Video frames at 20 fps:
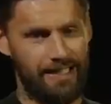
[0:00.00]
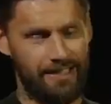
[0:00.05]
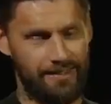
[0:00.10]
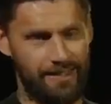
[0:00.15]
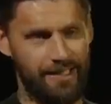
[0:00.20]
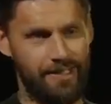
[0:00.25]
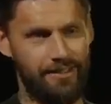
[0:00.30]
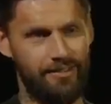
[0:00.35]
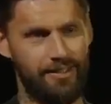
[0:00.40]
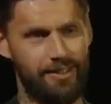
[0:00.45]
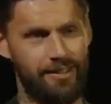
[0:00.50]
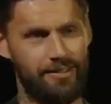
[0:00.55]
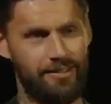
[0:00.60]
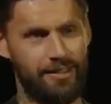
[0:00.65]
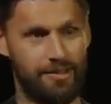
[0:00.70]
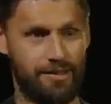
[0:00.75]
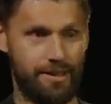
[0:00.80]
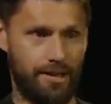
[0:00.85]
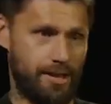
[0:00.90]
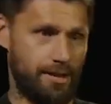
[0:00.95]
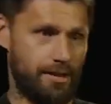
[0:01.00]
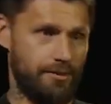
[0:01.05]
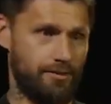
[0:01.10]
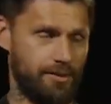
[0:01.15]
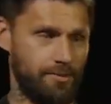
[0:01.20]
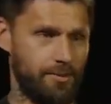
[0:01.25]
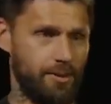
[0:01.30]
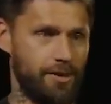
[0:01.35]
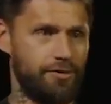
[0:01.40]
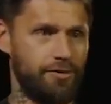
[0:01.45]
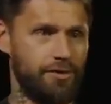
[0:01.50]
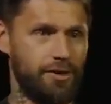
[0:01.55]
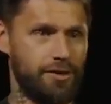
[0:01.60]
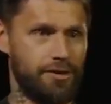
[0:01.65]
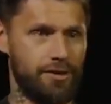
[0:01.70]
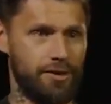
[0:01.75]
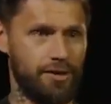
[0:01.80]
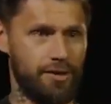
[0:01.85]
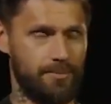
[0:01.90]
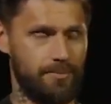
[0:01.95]
E tem, velho. E tá cada vez mais
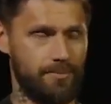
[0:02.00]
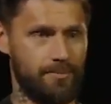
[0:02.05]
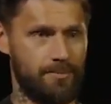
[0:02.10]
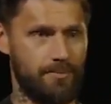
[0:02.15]
forte, né?